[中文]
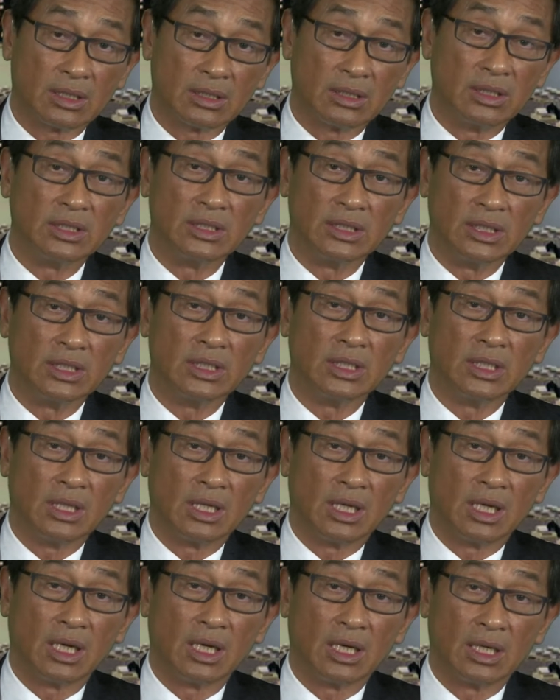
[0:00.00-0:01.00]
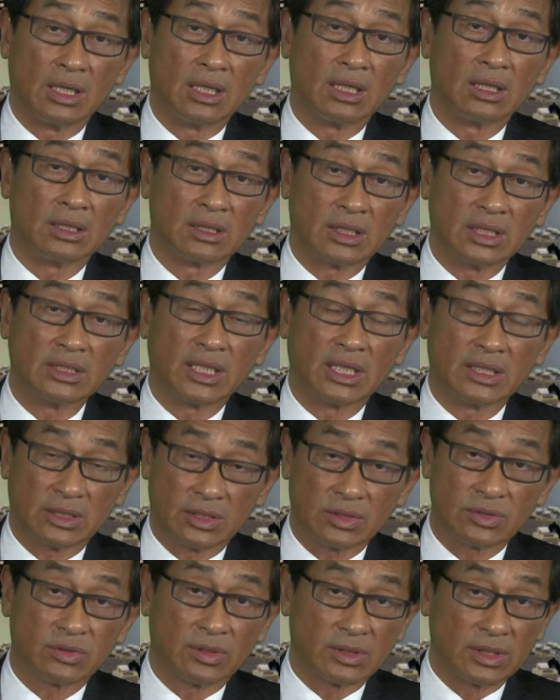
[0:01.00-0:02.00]
可以啊跟大家
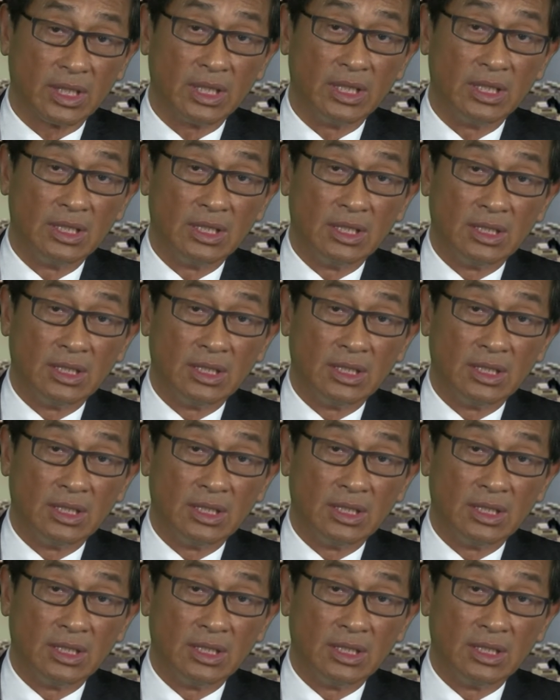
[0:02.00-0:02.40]
说的。